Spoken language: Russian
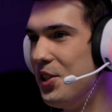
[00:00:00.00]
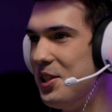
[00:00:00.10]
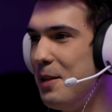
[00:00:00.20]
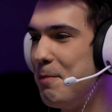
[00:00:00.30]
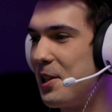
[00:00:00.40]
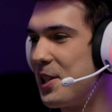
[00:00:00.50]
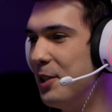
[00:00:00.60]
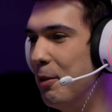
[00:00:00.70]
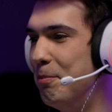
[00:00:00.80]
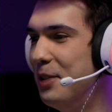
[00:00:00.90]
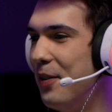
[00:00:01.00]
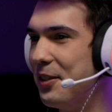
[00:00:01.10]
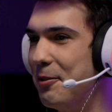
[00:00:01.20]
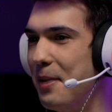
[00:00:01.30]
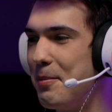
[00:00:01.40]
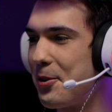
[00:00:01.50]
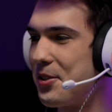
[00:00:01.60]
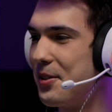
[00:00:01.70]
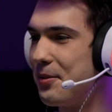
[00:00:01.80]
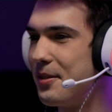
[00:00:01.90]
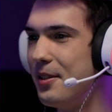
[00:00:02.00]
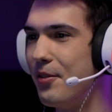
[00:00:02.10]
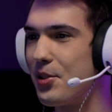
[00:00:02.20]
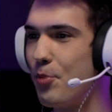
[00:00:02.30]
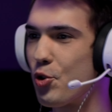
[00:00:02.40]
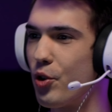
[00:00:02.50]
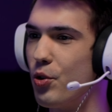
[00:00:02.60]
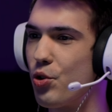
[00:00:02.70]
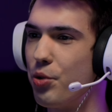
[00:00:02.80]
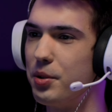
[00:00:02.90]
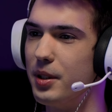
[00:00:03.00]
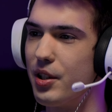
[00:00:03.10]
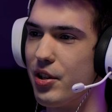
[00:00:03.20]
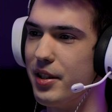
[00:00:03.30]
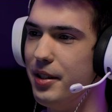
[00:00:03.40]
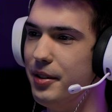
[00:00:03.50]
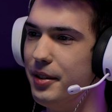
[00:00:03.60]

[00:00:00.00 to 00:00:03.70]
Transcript: можешь вести прицелом плавно, у меня просто невозможно хоть что-то даже